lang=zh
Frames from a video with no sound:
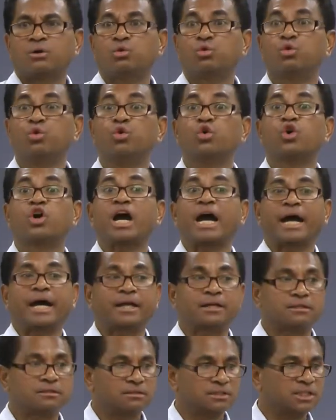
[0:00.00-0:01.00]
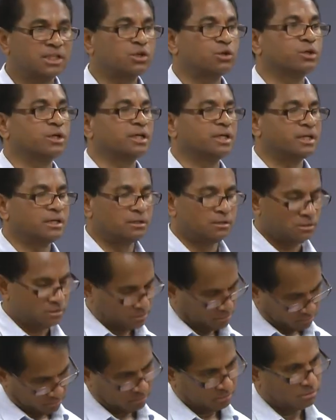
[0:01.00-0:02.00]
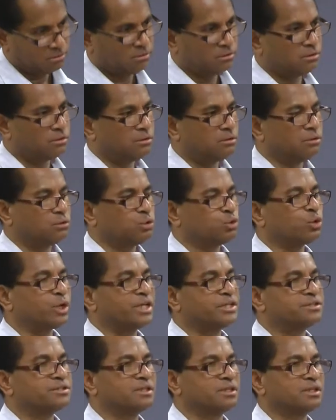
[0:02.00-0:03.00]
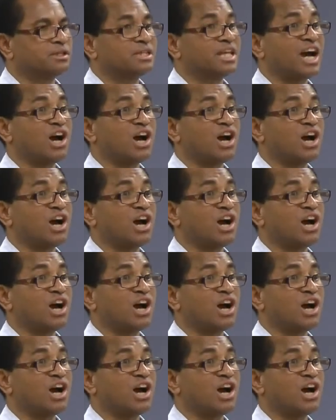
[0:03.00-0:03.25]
呼喊以后呢，断气。